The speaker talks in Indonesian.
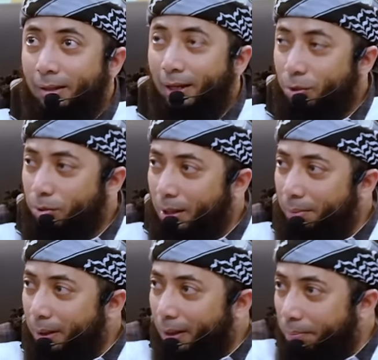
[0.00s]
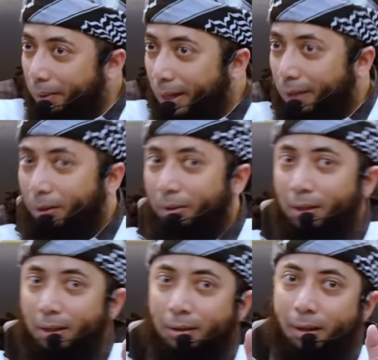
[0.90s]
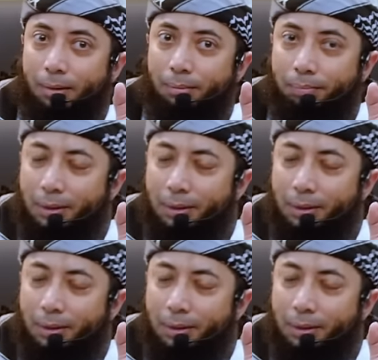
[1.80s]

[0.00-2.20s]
dia sudah diberikan peringatan oleh Allah,